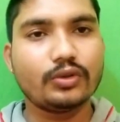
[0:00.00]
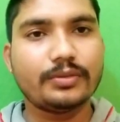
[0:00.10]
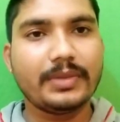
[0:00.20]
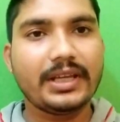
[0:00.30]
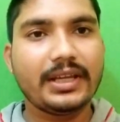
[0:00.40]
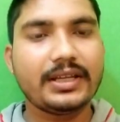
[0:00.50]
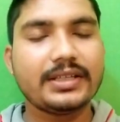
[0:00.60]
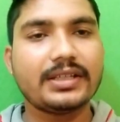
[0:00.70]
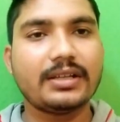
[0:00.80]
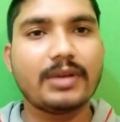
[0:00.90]
उसमें ये है कि
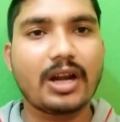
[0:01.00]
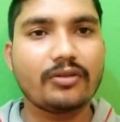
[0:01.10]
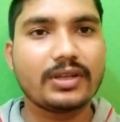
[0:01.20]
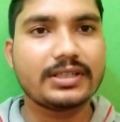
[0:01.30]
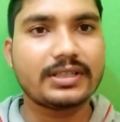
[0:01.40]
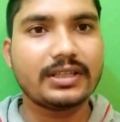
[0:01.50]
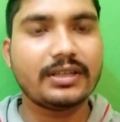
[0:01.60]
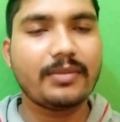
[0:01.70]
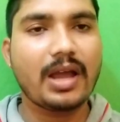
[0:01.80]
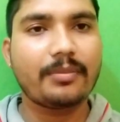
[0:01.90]
जल भराव की
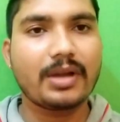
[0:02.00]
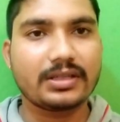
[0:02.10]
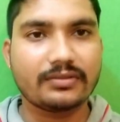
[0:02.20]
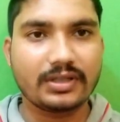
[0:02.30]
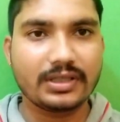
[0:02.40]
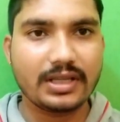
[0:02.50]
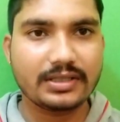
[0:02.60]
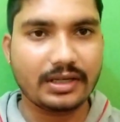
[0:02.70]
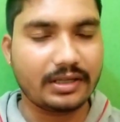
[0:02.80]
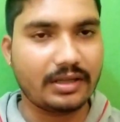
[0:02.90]
स्थिति में आपका अश्वगंधा
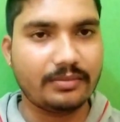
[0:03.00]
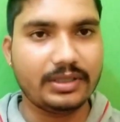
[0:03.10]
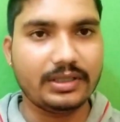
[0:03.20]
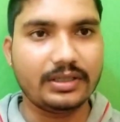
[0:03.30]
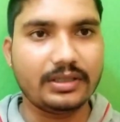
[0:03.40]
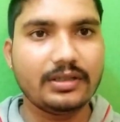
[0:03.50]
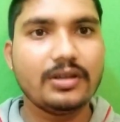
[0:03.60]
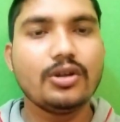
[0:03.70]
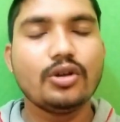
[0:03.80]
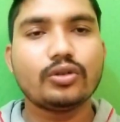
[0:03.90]
सड़ता भी नहीं है
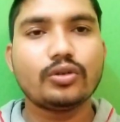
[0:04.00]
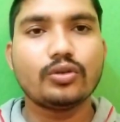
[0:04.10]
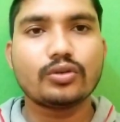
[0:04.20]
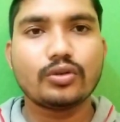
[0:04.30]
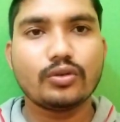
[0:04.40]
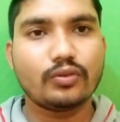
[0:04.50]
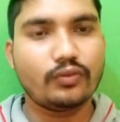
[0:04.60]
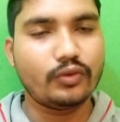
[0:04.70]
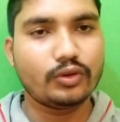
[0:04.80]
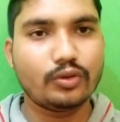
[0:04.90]
तो दोस्तों
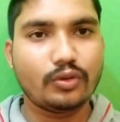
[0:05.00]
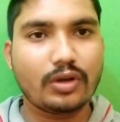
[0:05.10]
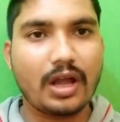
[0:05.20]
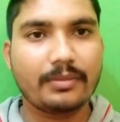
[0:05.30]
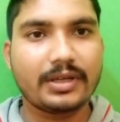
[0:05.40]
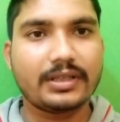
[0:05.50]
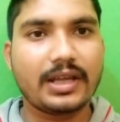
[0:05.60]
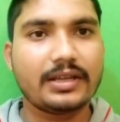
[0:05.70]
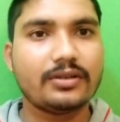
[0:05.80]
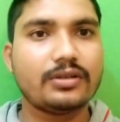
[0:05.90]
वो दोनों काम रहता
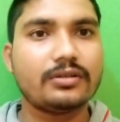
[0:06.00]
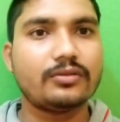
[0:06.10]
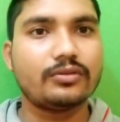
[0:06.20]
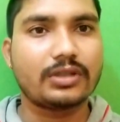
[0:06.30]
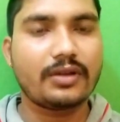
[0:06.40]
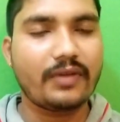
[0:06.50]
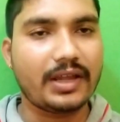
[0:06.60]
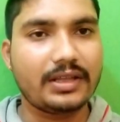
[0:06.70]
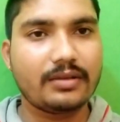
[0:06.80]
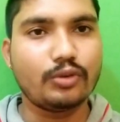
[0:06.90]
है उसका
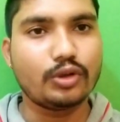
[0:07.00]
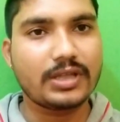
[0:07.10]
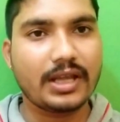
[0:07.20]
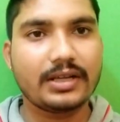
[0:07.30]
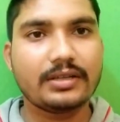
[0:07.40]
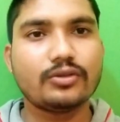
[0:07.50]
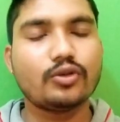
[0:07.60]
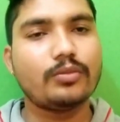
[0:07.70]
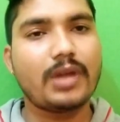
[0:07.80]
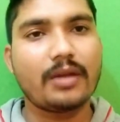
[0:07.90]
फ़ायदा बहुत सारे हैं
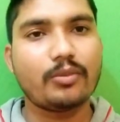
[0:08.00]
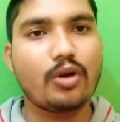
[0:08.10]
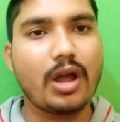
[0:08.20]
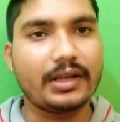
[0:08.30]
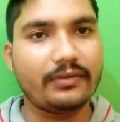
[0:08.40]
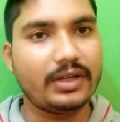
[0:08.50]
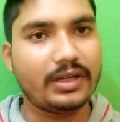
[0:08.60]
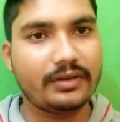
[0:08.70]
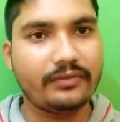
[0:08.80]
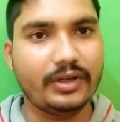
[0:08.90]
जो मैं आपको आने
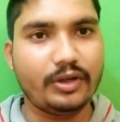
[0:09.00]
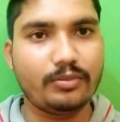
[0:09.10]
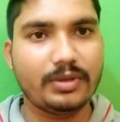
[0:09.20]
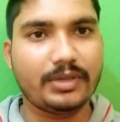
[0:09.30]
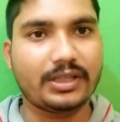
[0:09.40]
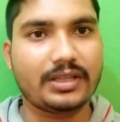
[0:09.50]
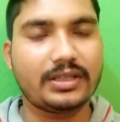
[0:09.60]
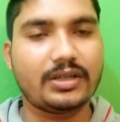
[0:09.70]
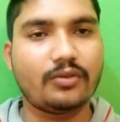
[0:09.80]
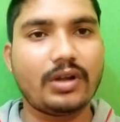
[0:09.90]
वाले वीडियो में
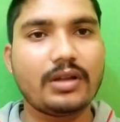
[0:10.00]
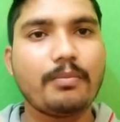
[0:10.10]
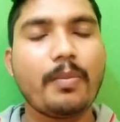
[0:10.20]
बताते जाऊँगा